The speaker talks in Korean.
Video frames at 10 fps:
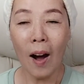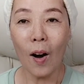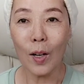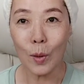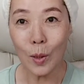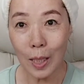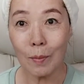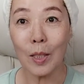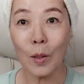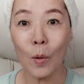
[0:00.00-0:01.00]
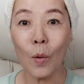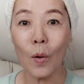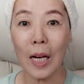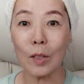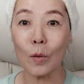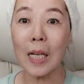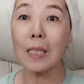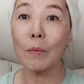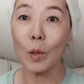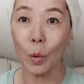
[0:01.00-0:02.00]
어 선생님들 이런 거 가지고
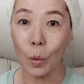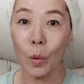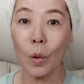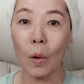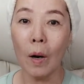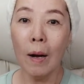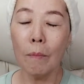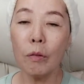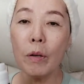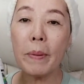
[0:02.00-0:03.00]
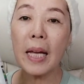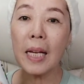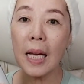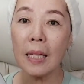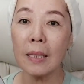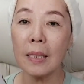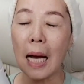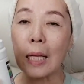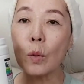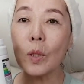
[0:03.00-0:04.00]
하시면 좋고, 블루베리에는
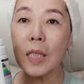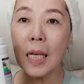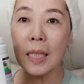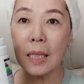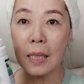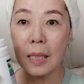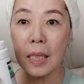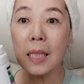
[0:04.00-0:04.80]
안토시아닌이